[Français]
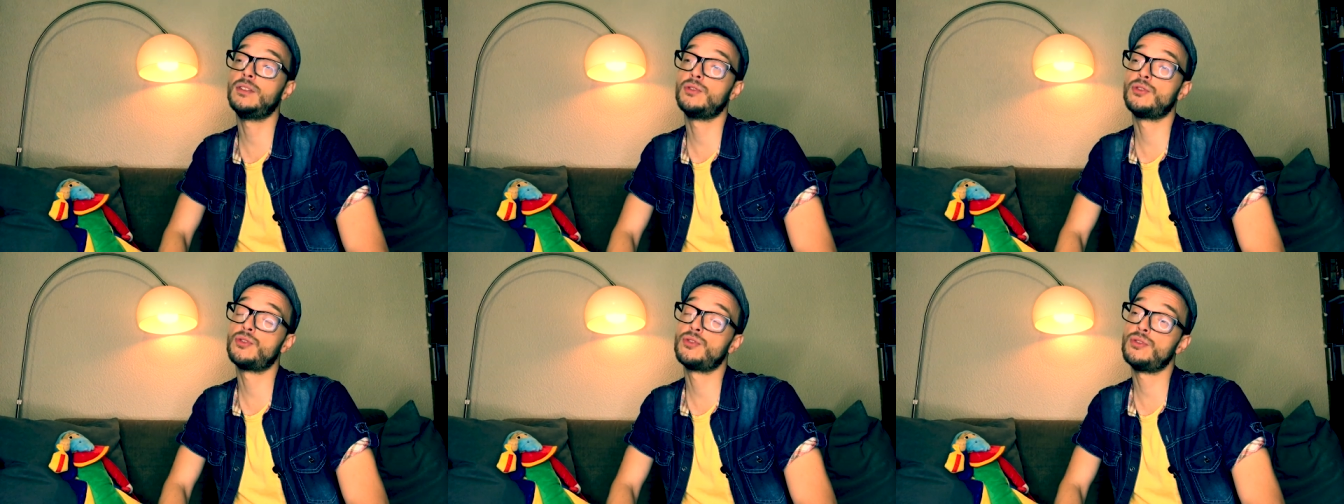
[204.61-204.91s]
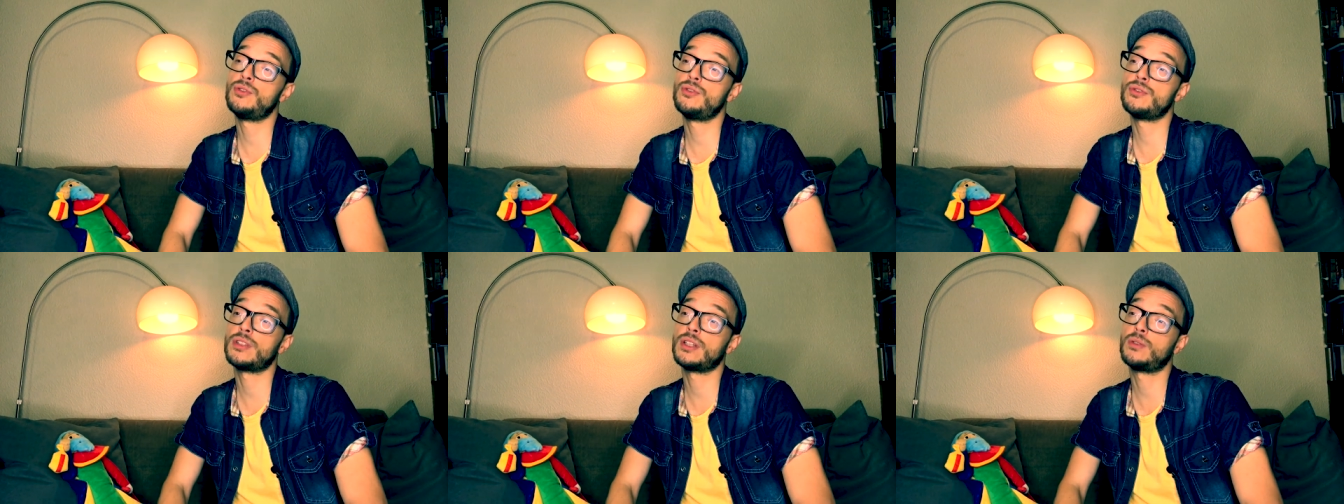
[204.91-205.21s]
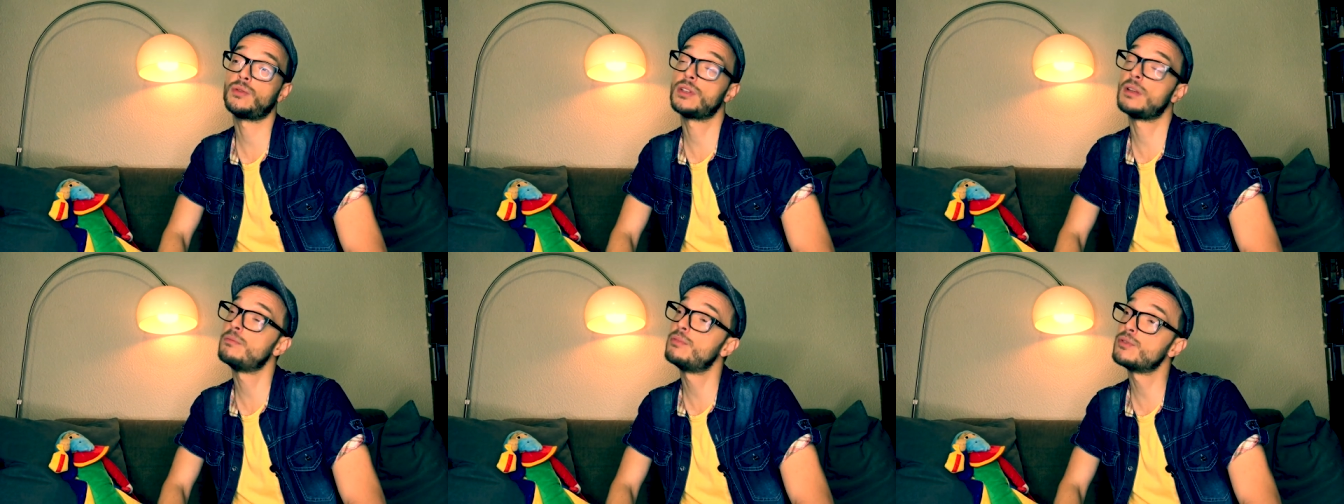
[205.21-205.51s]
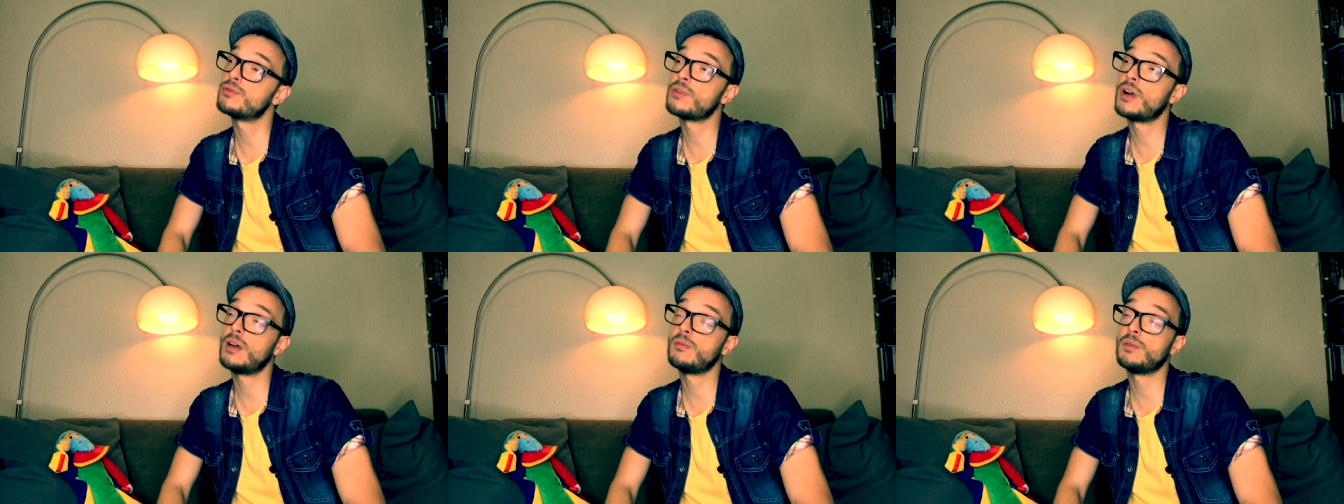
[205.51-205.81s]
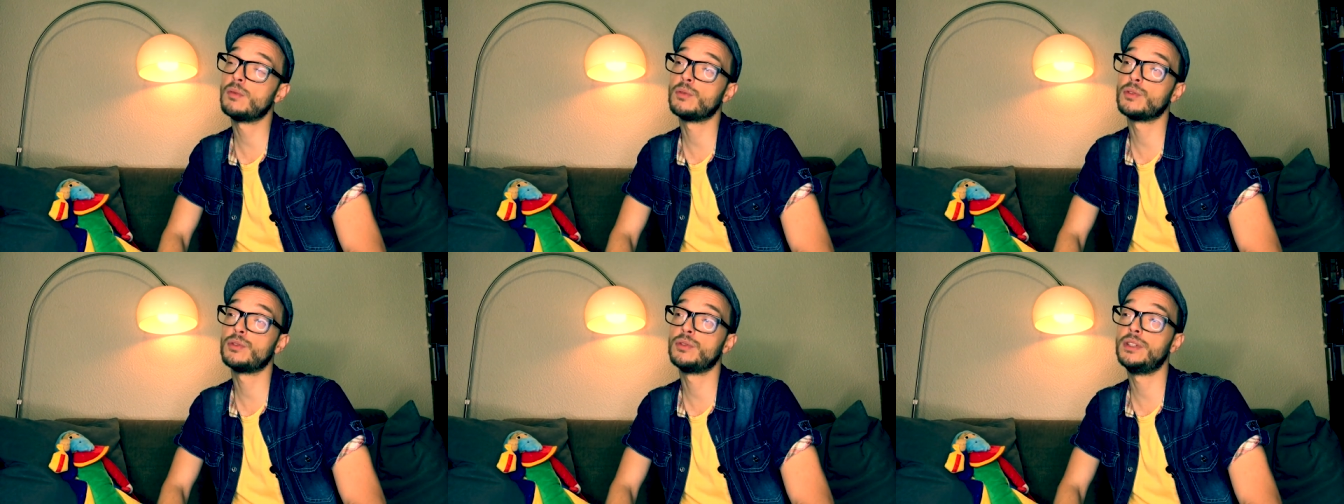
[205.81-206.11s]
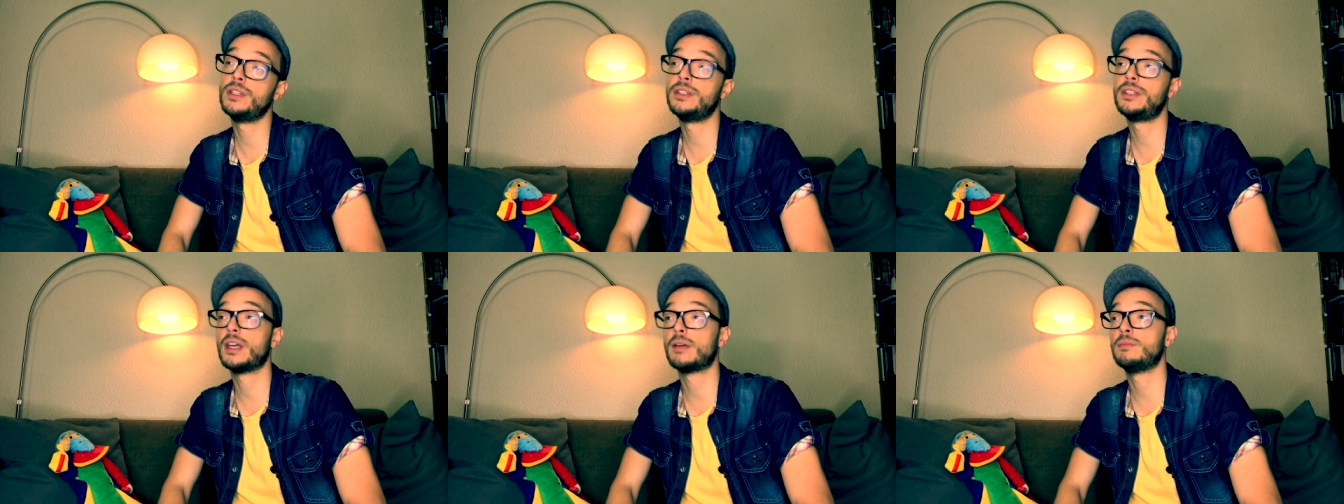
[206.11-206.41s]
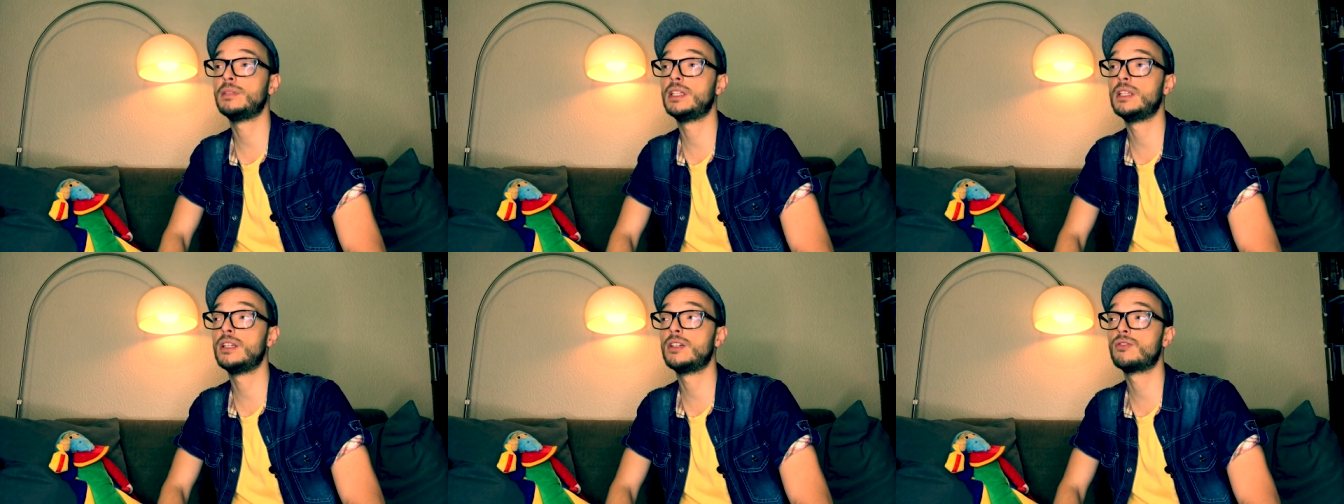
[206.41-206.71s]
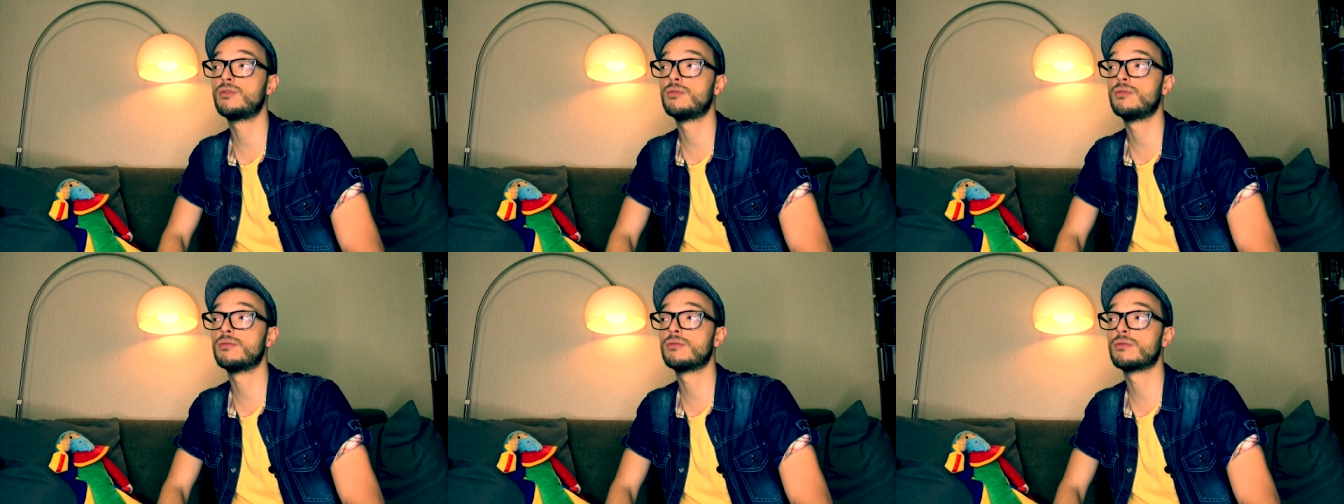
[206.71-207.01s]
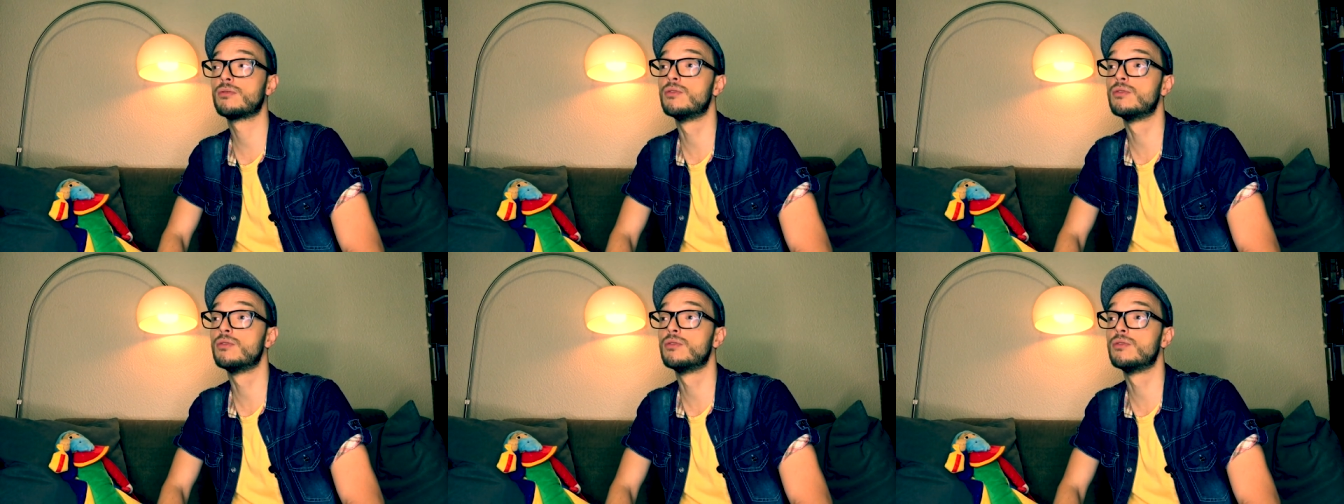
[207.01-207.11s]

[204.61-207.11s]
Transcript: aux choses et qu'on a besoin à un moment donné de terminer les choses.